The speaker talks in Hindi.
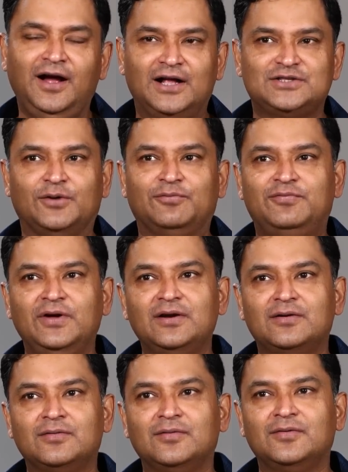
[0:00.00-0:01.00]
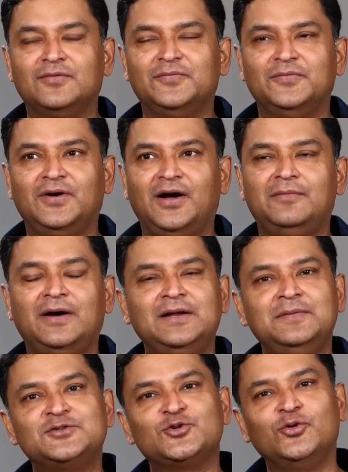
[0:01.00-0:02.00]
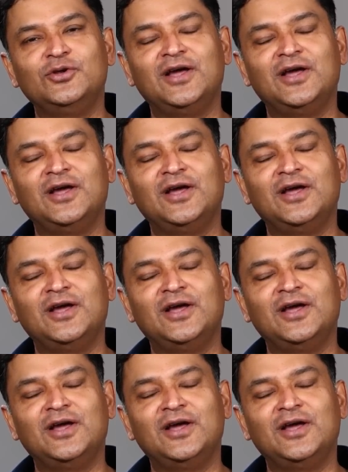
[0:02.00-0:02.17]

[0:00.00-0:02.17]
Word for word: अच्छा फिर हमारी भी चलो